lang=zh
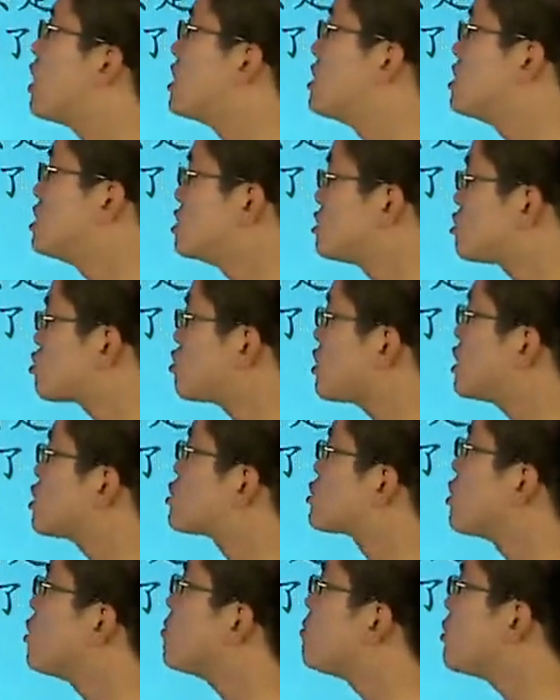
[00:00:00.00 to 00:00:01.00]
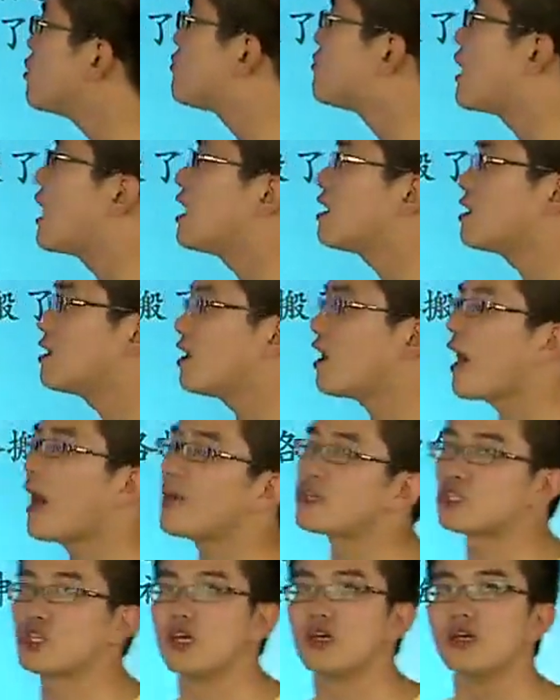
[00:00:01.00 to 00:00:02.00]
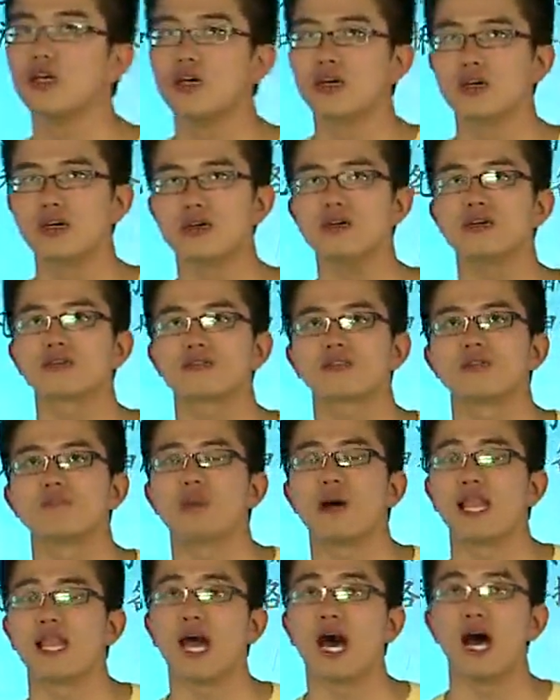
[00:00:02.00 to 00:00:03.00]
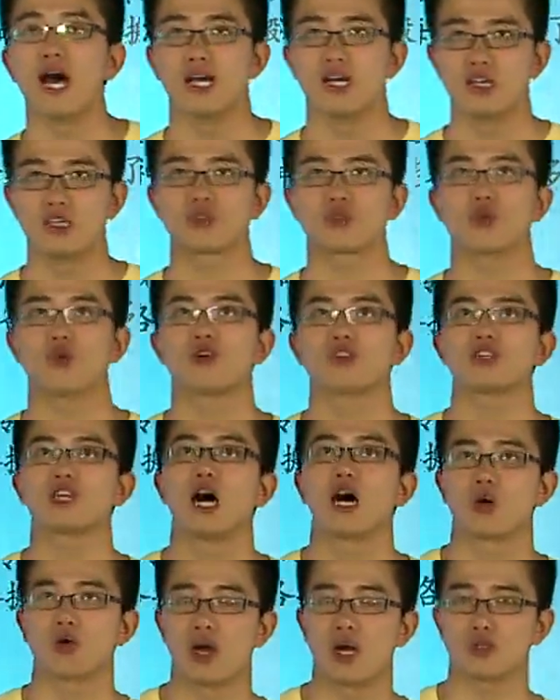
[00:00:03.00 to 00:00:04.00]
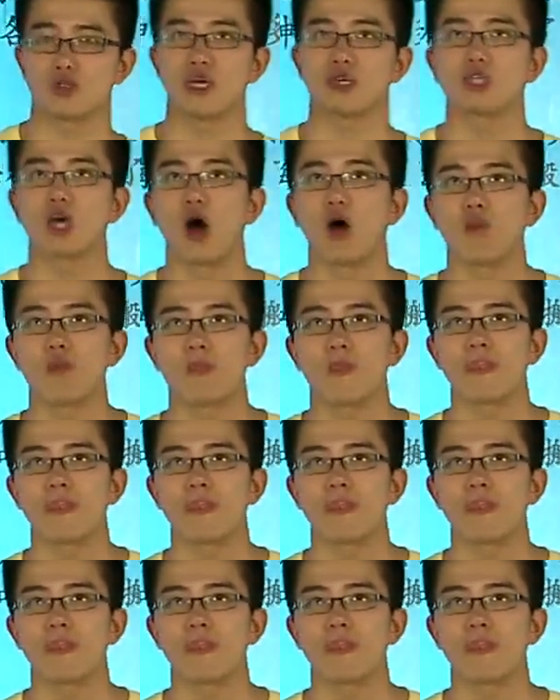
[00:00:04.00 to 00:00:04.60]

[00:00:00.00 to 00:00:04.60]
问，最终不凡和海神各自搬了多少块砖头？